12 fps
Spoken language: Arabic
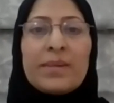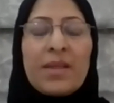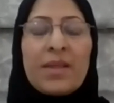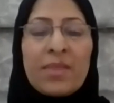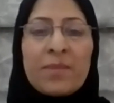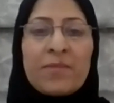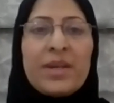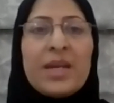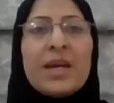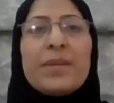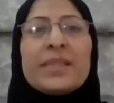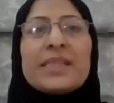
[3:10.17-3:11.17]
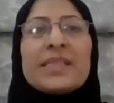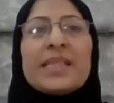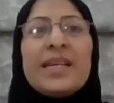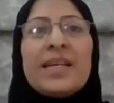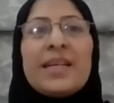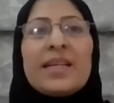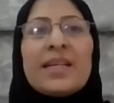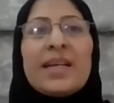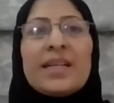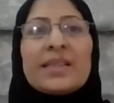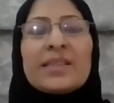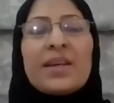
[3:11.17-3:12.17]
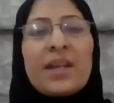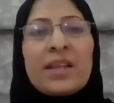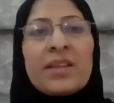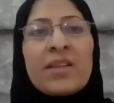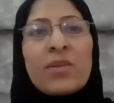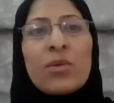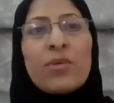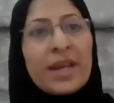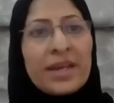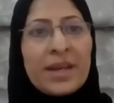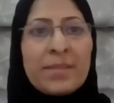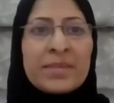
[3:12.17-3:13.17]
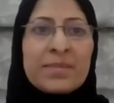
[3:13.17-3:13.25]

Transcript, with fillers: أنضم فيها بس آه، صادتني ظروف قدمت